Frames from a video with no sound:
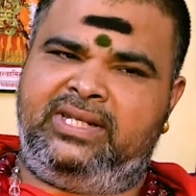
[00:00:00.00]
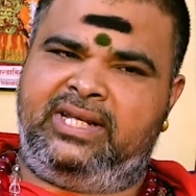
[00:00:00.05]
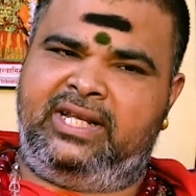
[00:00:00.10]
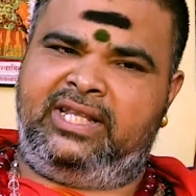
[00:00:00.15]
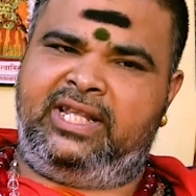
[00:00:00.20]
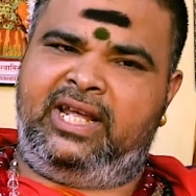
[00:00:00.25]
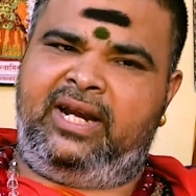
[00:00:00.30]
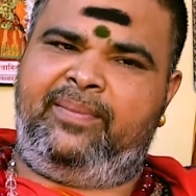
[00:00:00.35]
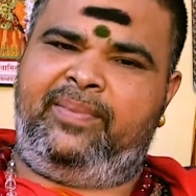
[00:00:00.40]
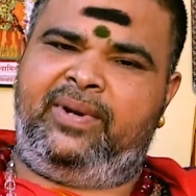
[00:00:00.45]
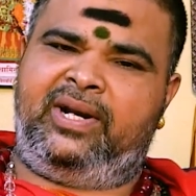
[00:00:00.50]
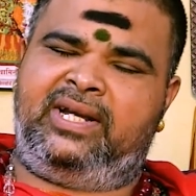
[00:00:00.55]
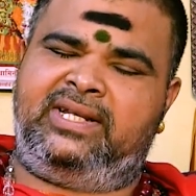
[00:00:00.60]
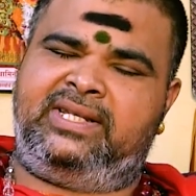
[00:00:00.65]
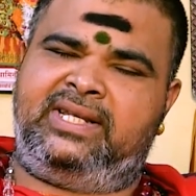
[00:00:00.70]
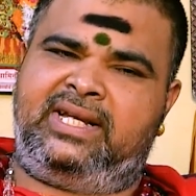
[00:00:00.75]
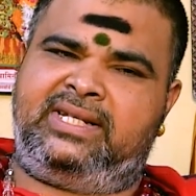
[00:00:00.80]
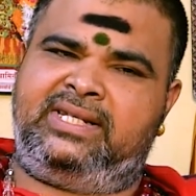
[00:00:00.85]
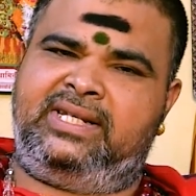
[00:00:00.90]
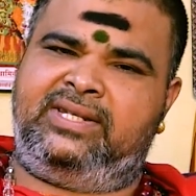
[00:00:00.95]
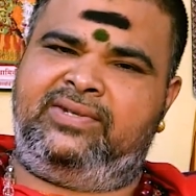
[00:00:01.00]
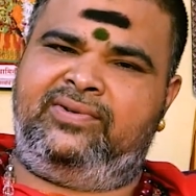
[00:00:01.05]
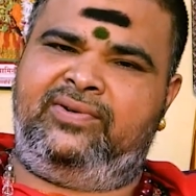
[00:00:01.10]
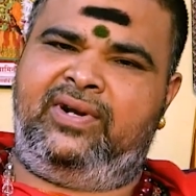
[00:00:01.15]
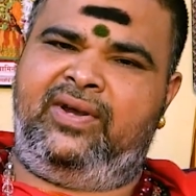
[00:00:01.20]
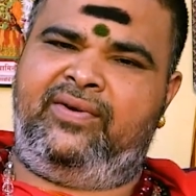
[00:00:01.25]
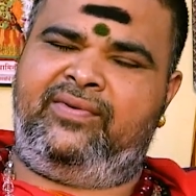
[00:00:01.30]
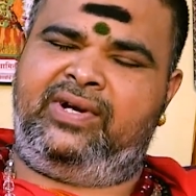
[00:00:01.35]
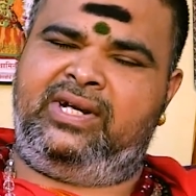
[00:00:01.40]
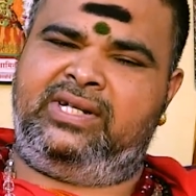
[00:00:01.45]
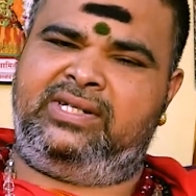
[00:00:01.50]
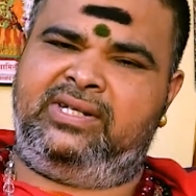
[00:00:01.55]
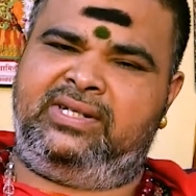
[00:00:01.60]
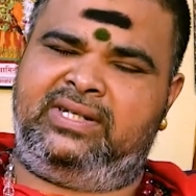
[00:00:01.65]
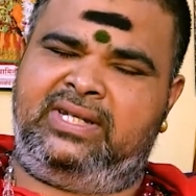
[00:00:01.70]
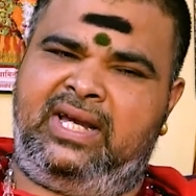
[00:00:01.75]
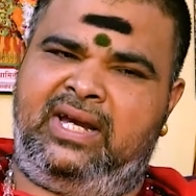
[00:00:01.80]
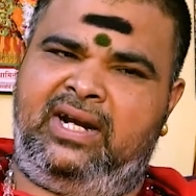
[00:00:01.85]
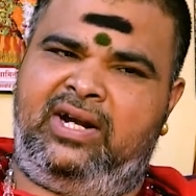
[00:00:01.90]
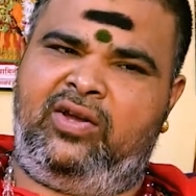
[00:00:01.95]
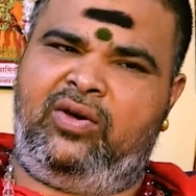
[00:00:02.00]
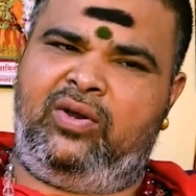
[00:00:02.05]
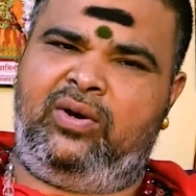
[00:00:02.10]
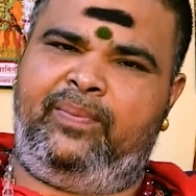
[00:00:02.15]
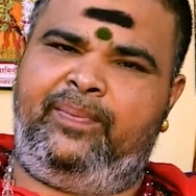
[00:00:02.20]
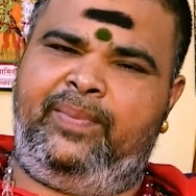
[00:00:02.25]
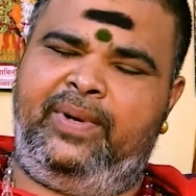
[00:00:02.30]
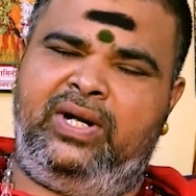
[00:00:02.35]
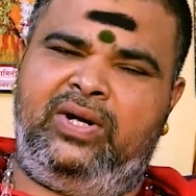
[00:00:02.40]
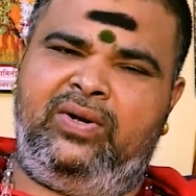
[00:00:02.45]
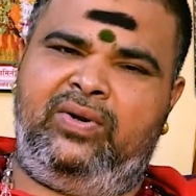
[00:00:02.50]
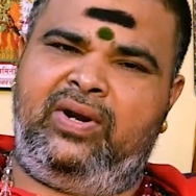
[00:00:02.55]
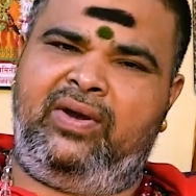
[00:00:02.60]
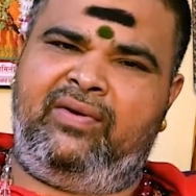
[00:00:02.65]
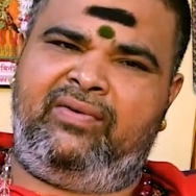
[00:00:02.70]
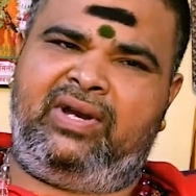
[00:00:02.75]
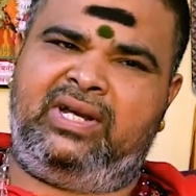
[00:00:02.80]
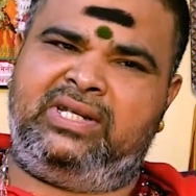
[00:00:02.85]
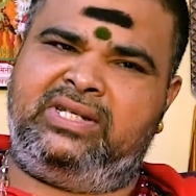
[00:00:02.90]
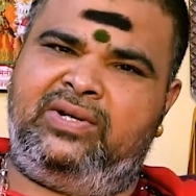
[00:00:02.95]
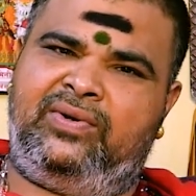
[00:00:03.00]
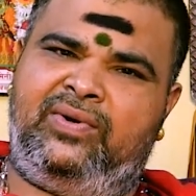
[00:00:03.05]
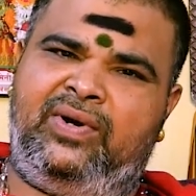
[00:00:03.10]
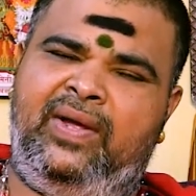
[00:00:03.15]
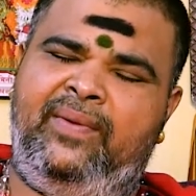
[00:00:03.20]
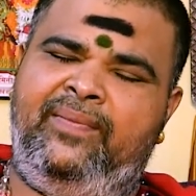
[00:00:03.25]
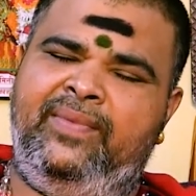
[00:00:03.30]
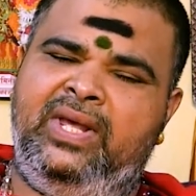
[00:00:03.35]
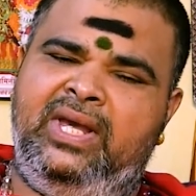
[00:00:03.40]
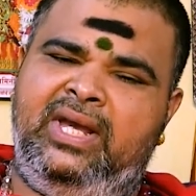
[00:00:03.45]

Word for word: సంతానపరంగా సక్సెస్ ఉండే అవకాశం డెవలప్మెంట్ ఉండే అవకాశం కూడా